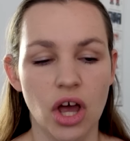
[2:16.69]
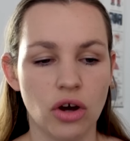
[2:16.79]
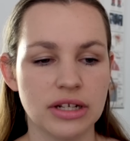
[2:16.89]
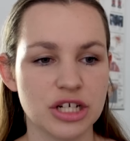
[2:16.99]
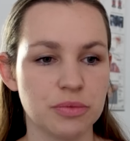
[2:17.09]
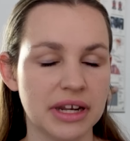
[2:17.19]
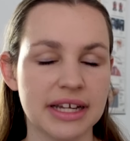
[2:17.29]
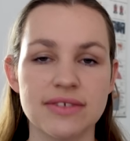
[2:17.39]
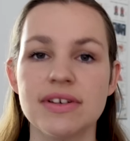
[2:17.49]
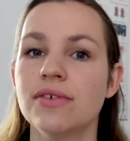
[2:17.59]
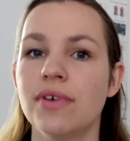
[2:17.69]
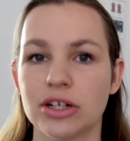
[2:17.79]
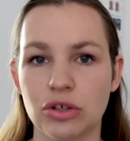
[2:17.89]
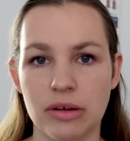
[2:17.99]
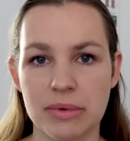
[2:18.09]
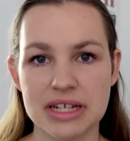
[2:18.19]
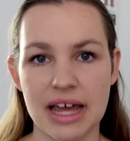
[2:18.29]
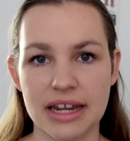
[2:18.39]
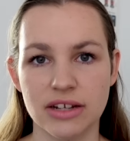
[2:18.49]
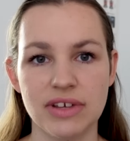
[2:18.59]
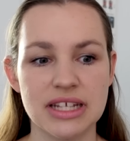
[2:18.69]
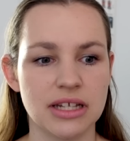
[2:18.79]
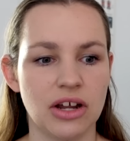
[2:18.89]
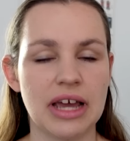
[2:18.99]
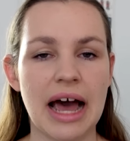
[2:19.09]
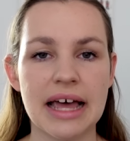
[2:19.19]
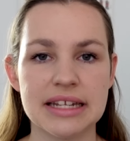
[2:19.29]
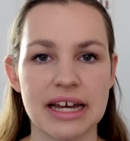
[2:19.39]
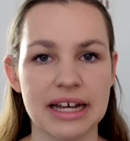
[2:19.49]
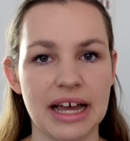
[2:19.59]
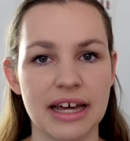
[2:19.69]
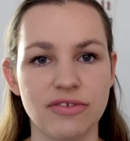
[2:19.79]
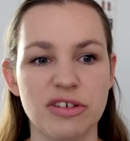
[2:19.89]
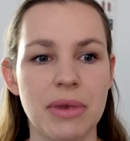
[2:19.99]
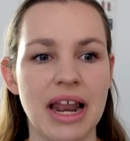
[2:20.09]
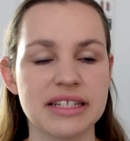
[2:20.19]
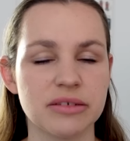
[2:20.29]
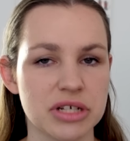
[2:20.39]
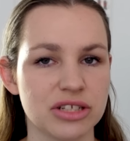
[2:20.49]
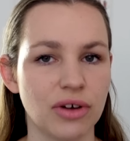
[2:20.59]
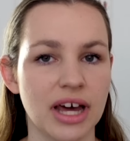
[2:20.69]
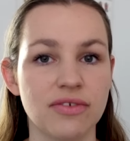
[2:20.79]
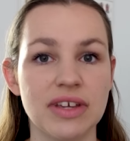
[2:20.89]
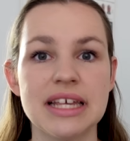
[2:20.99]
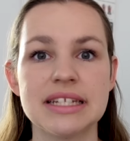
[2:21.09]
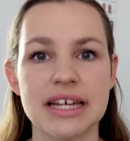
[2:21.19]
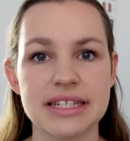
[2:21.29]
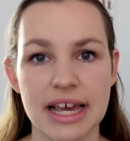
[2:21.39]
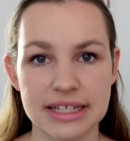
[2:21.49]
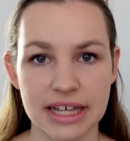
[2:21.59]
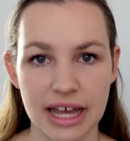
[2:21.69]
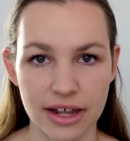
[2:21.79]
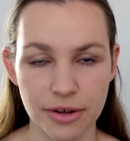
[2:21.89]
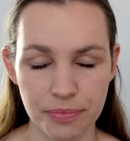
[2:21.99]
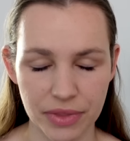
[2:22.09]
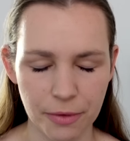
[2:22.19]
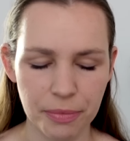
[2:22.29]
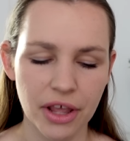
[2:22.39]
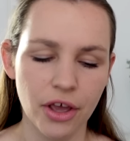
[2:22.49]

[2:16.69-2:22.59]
Und da spielen ganz viele Faktoren mit rein. Wie ist denn euer Alltag gerade? Wie belastet bist du gerade? Wie ist der Sex gerade? Ne?